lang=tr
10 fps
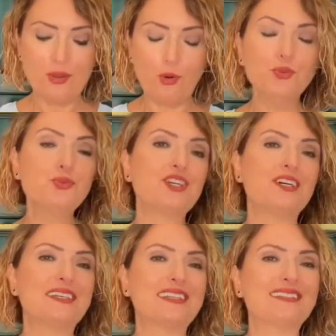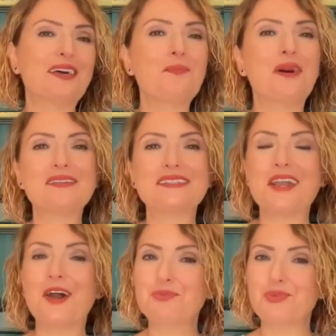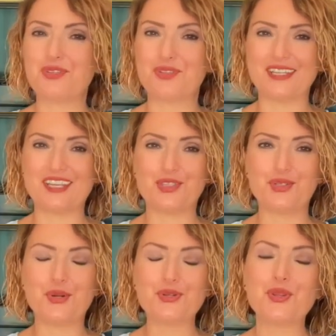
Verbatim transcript: 13 Aralık'ta Mars Yay burcuna geçiyor.